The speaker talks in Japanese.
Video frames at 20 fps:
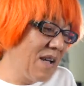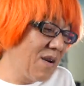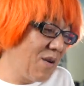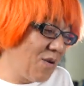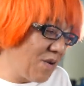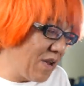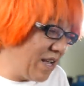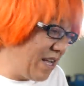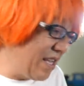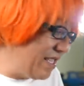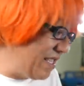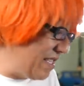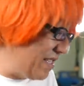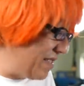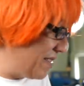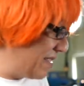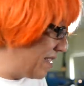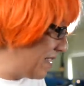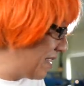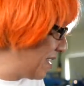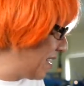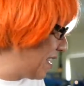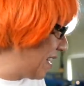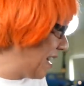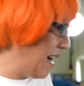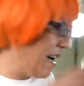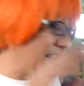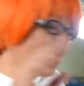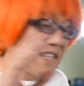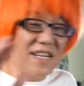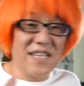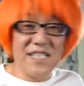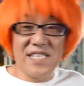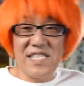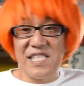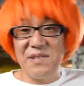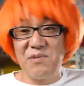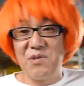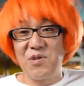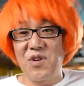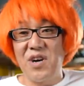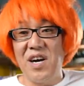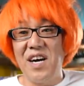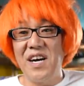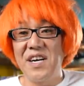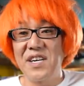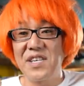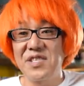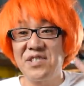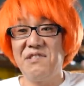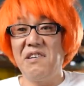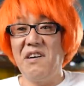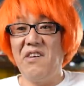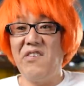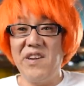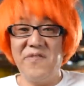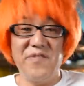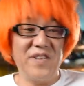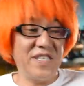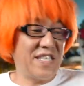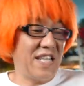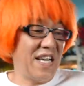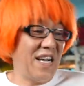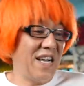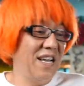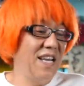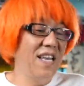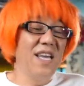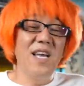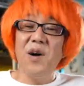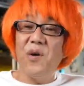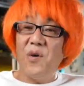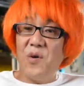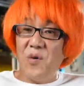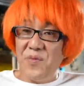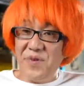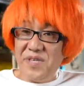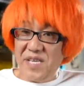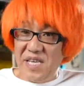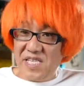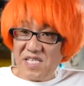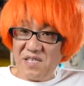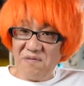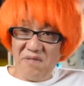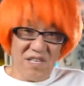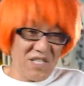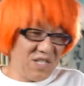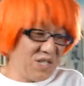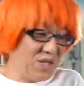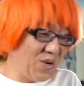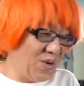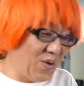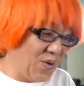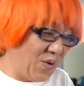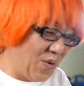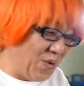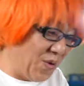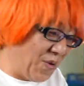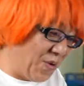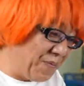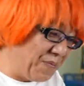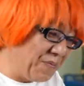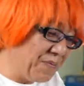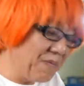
これに新しいものが加わりました。お見せしましょう。